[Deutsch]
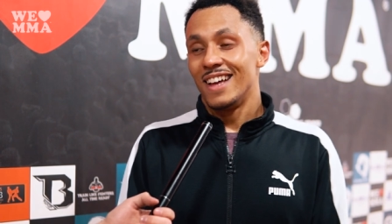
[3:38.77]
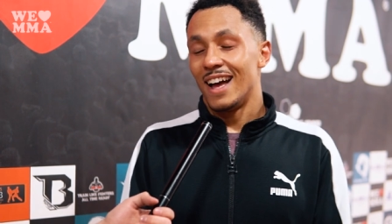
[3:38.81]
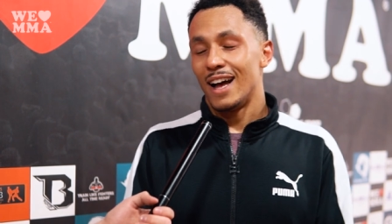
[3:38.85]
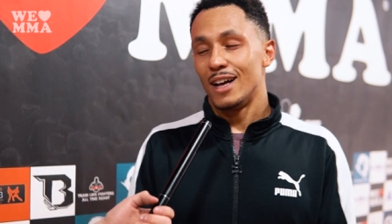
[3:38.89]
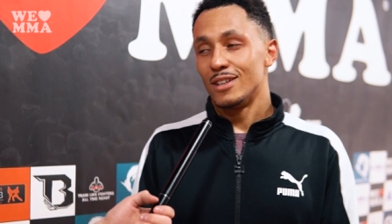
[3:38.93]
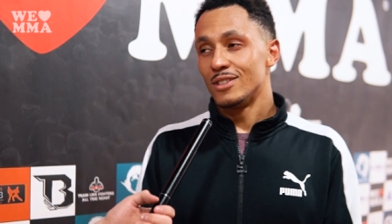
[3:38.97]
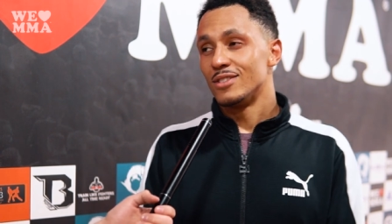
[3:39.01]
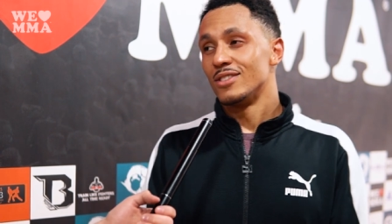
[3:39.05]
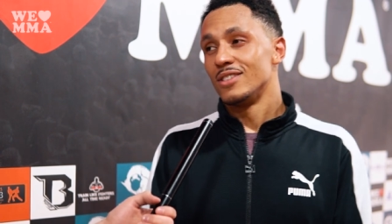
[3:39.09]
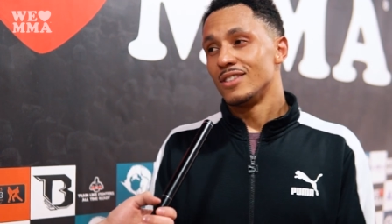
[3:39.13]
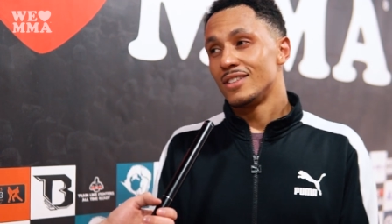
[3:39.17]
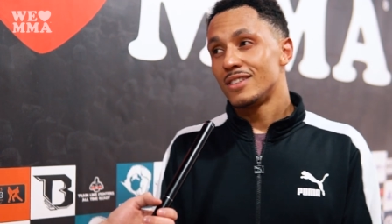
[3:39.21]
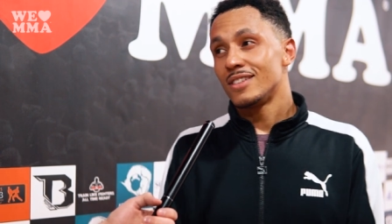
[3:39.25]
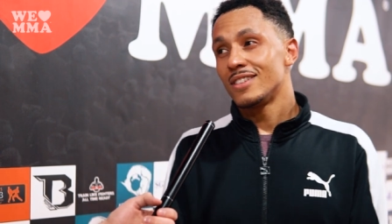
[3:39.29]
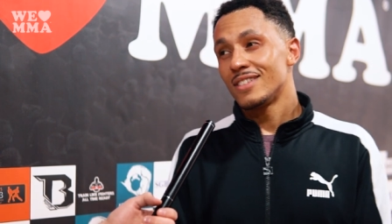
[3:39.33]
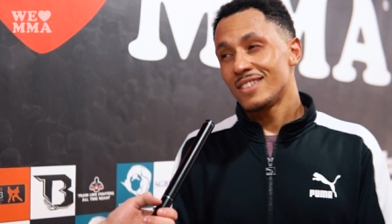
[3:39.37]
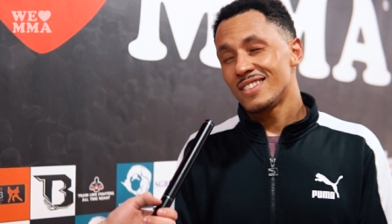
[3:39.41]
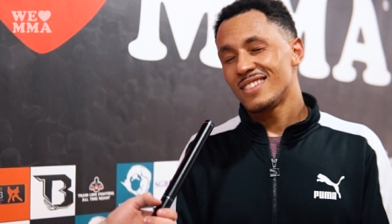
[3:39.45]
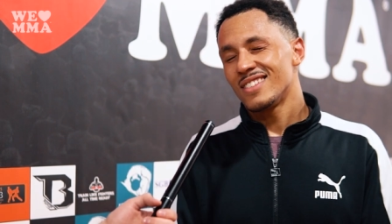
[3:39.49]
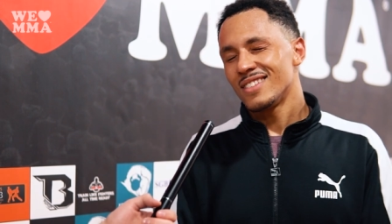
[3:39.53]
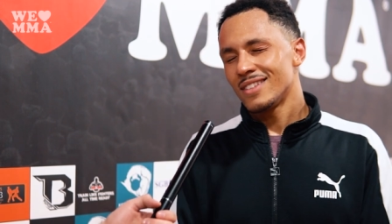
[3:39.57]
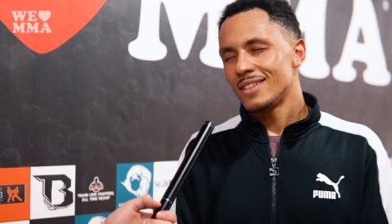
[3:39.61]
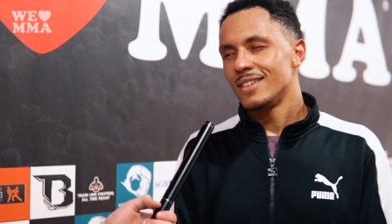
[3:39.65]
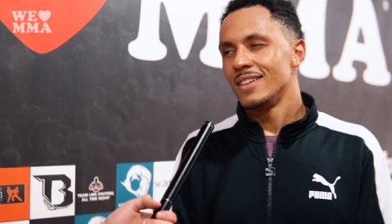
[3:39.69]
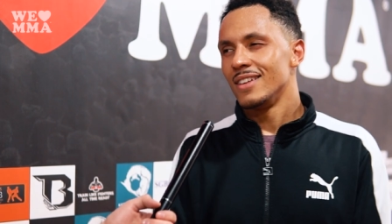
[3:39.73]
Also ich,
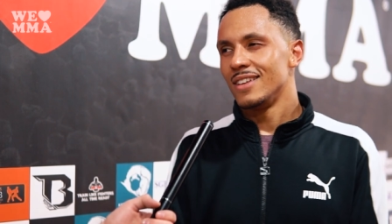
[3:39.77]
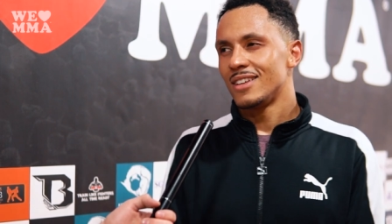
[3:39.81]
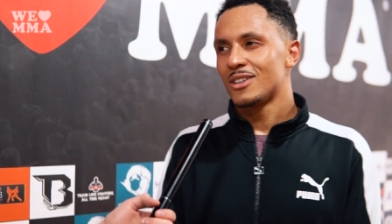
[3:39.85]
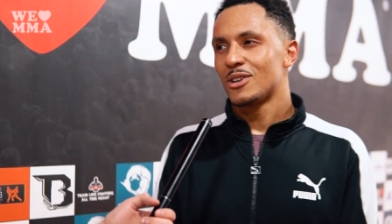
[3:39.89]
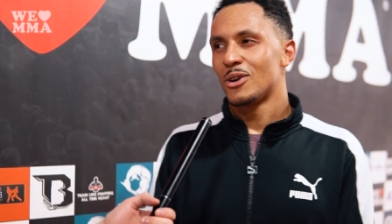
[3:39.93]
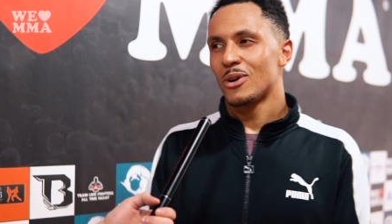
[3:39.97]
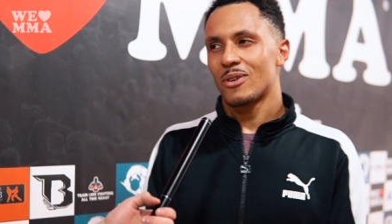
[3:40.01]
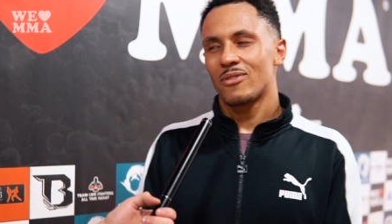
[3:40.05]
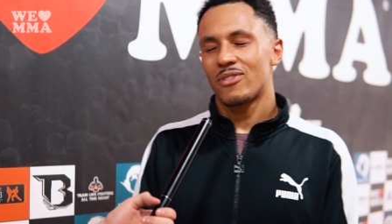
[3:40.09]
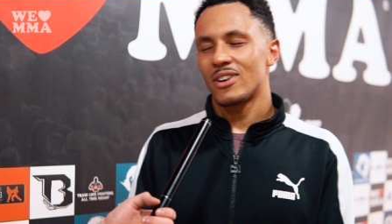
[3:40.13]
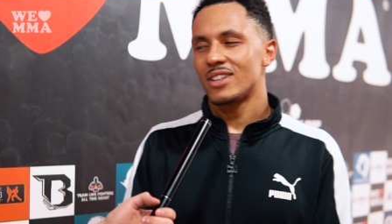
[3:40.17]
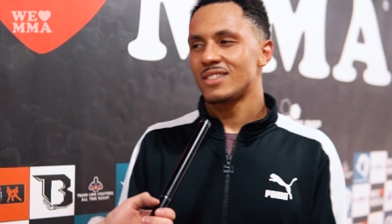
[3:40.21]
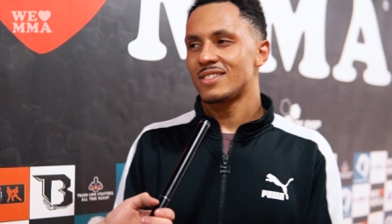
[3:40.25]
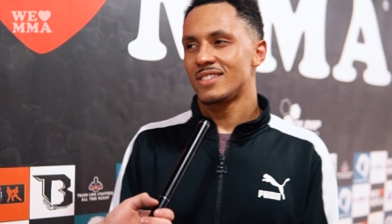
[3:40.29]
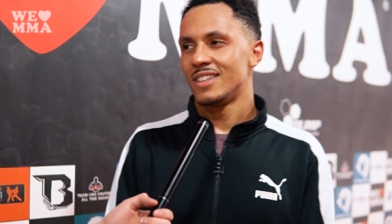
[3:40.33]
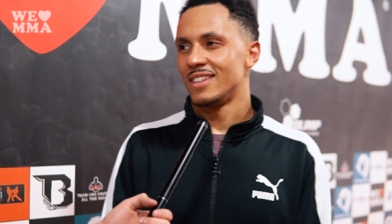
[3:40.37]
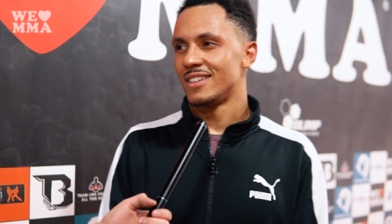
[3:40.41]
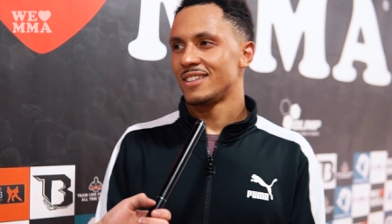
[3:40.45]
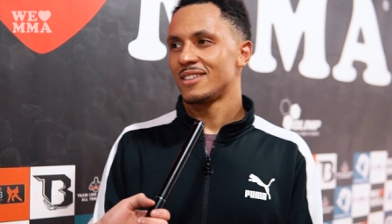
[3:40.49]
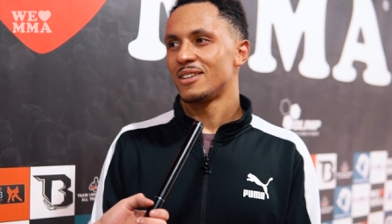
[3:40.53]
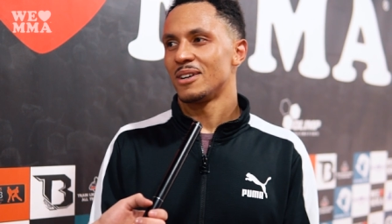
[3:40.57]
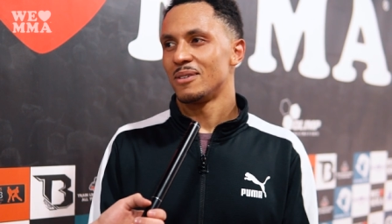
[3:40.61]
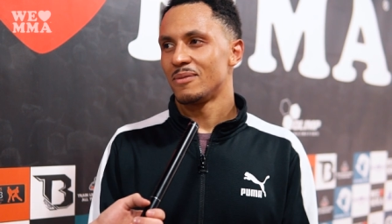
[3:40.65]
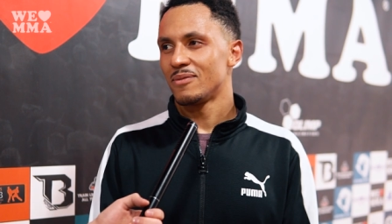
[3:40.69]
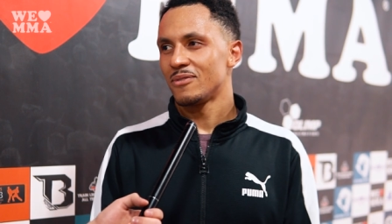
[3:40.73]
ich gucke fast
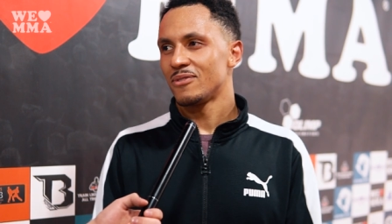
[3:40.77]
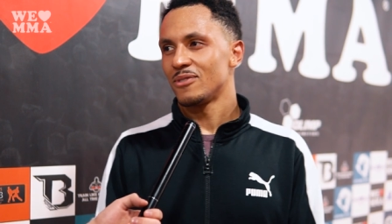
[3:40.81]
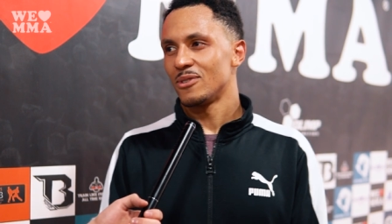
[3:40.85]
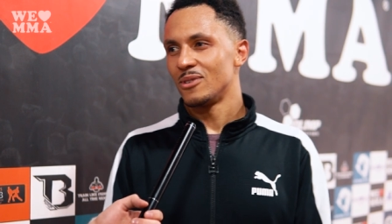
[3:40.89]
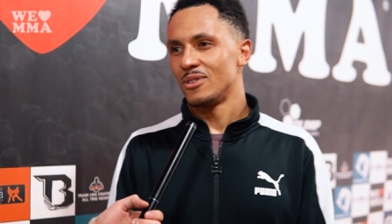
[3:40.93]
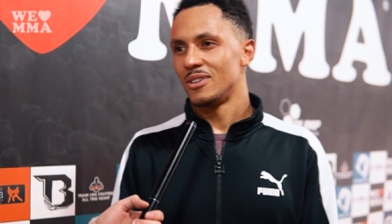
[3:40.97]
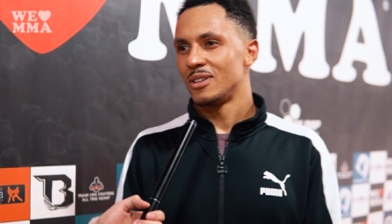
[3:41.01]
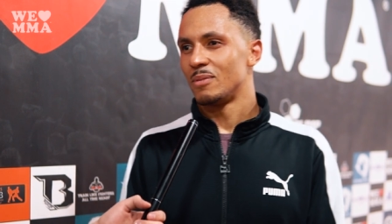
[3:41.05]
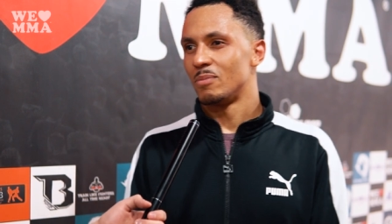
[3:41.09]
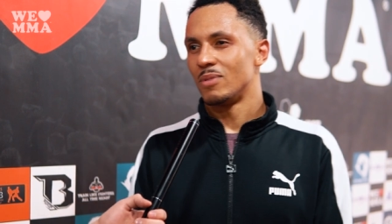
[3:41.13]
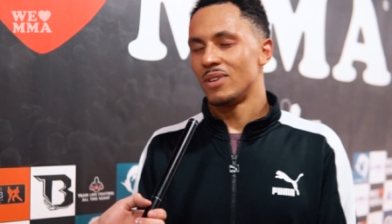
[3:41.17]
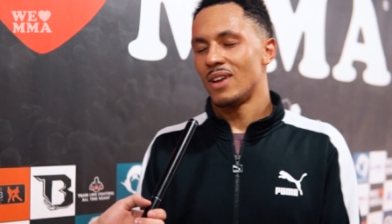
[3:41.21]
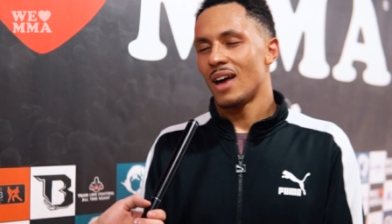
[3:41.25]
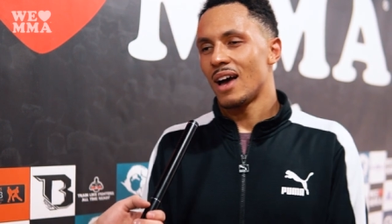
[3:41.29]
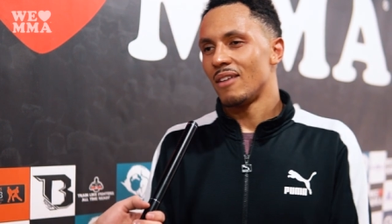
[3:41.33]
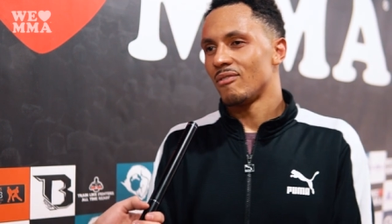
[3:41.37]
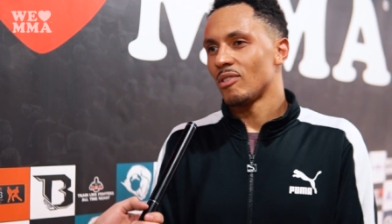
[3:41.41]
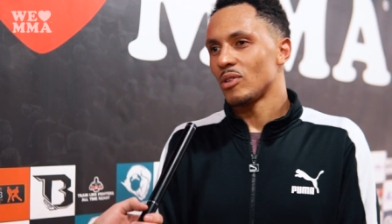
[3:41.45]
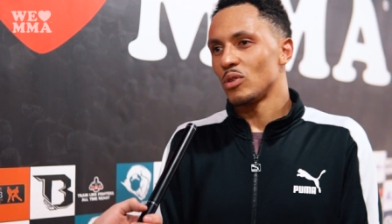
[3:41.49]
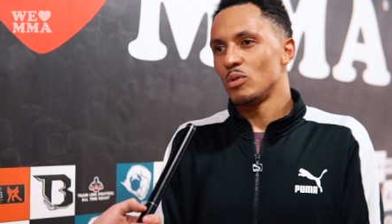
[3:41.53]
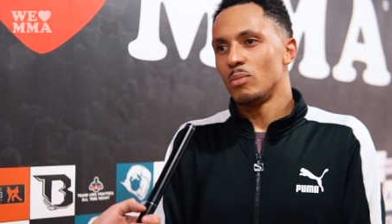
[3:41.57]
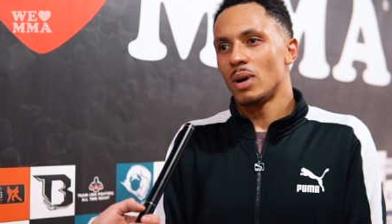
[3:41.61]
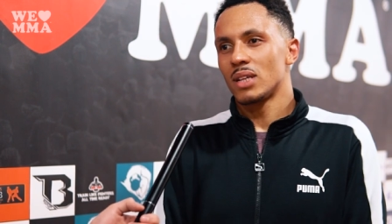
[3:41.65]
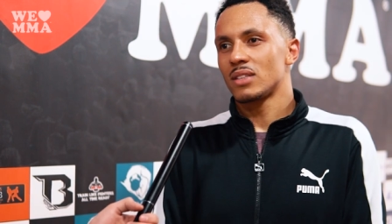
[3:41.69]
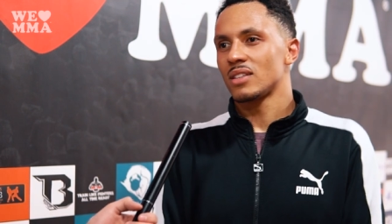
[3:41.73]
jeden Kampf und ich bin
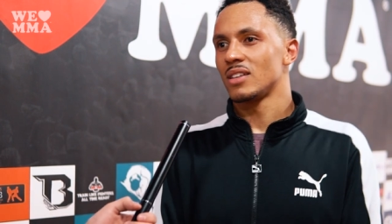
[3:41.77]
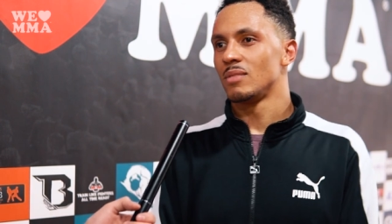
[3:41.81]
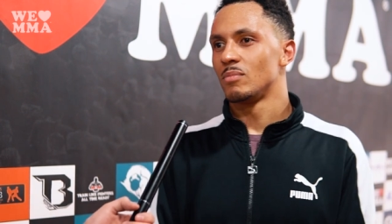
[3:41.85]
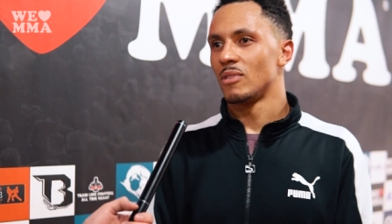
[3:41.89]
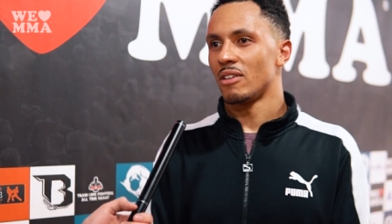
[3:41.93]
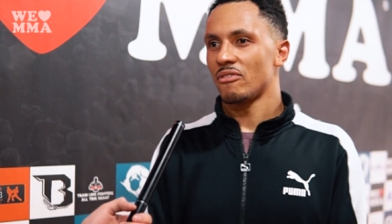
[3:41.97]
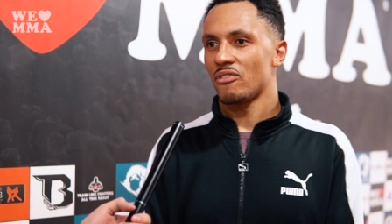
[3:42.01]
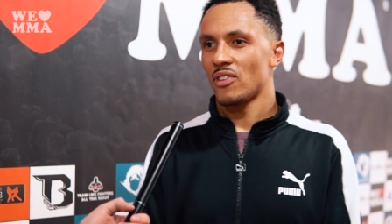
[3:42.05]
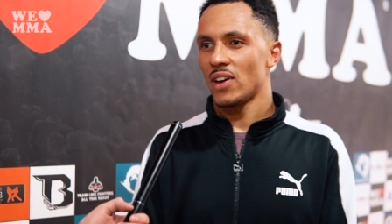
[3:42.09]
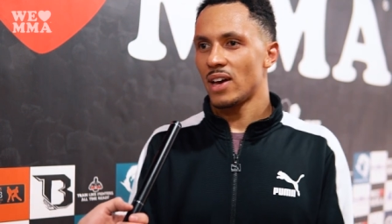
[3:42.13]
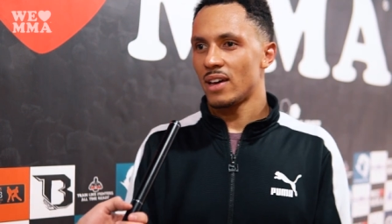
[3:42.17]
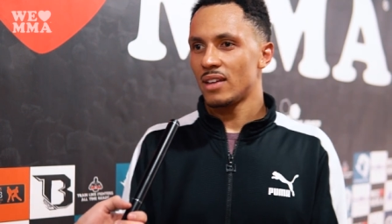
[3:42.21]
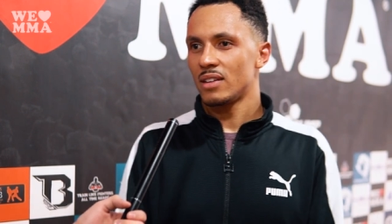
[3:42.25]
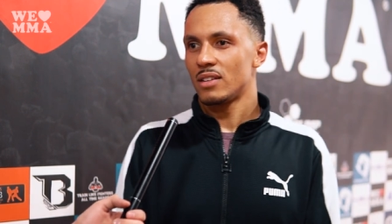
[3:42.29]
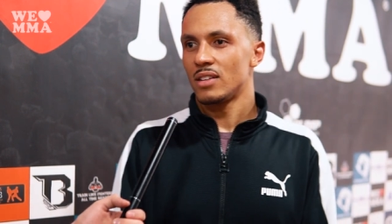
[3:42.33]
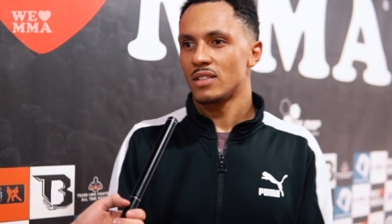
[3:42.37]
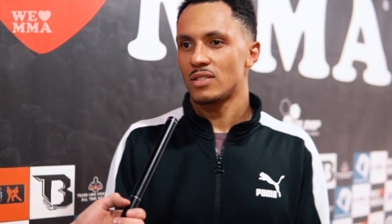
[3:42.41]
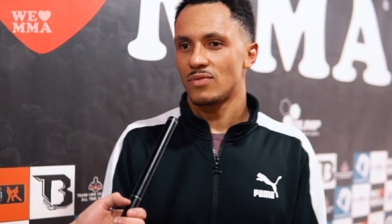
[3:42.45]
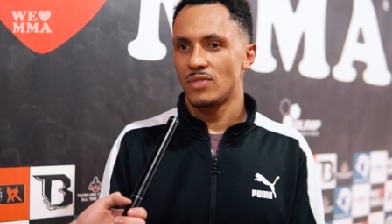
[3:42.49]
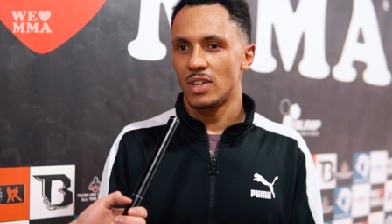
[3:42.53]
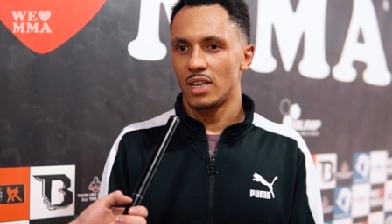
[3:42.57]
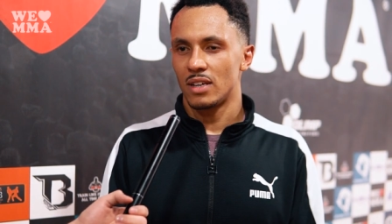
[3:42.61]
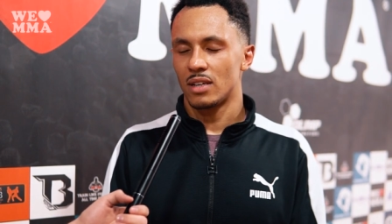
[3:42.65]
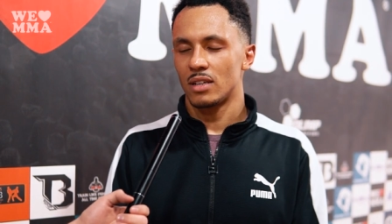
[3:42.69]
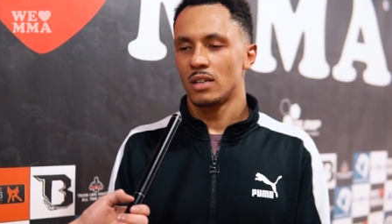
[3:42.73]
einfach übertriebener Fan.
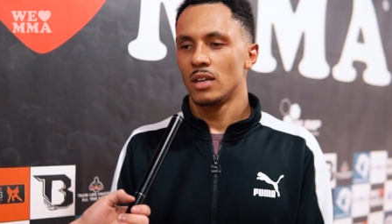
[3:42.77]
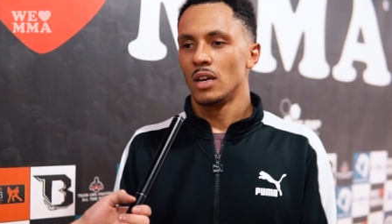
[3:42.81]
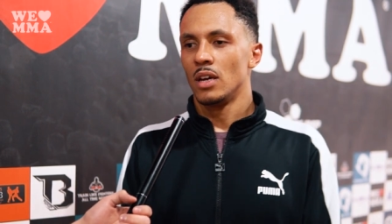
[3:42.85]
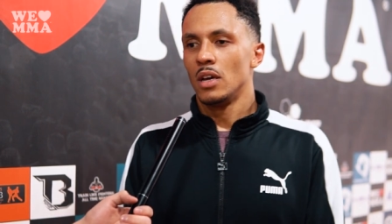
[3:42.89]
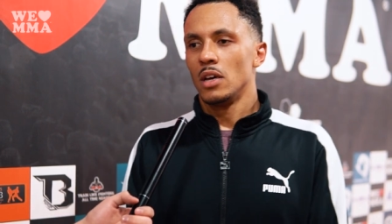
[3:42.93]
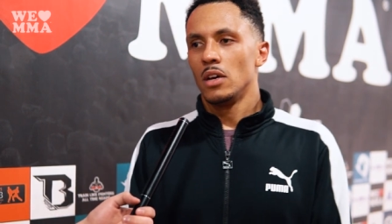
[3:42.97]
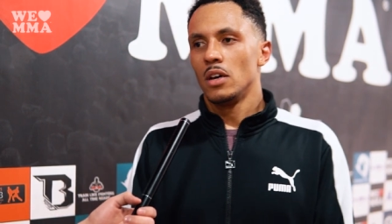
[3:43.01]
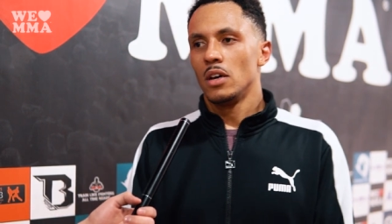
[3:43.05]
Deswegen